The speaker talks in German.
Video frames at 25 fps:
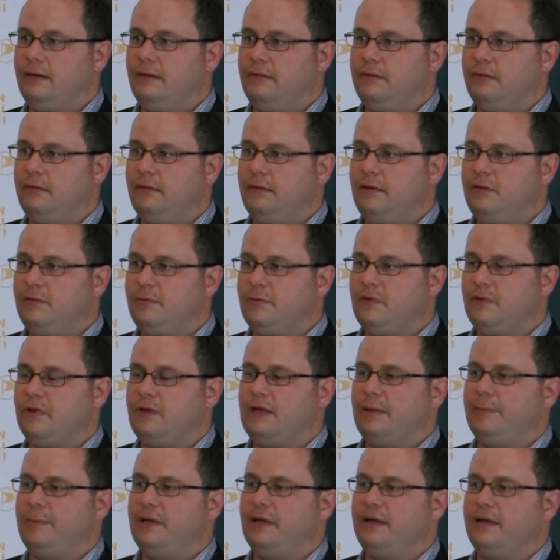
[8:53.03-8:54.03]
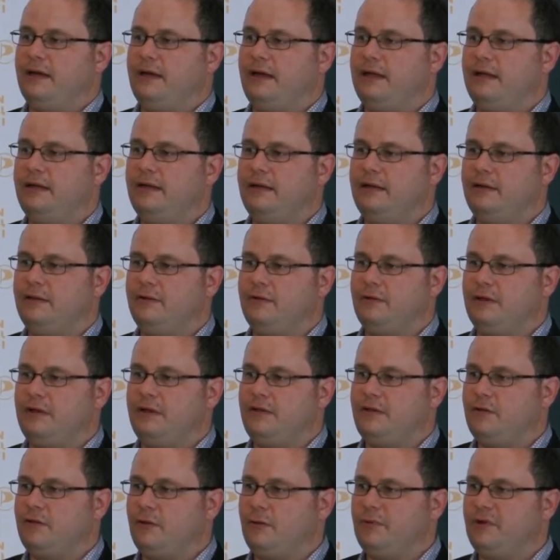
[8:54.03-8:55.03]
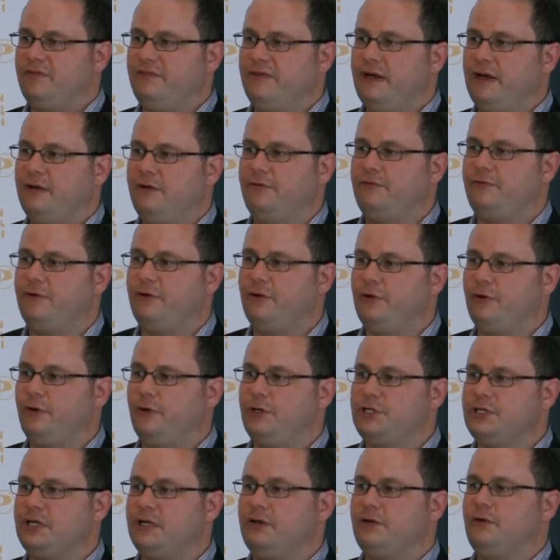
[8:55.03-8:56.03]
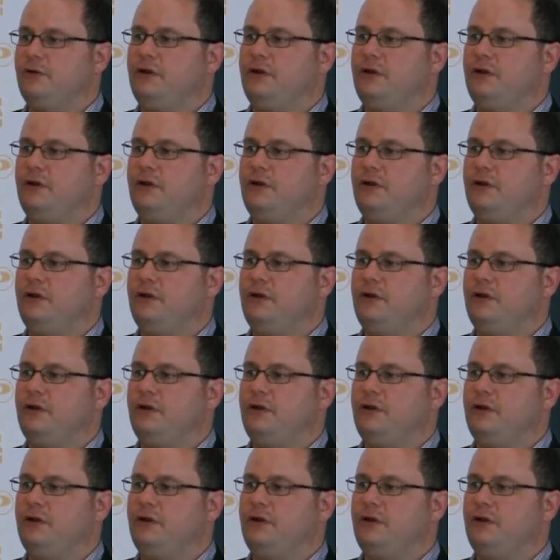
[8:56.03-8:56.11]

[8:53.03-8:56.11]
äh, insbesondere der Amerikaner, also dieses Überwachen von Deutschland,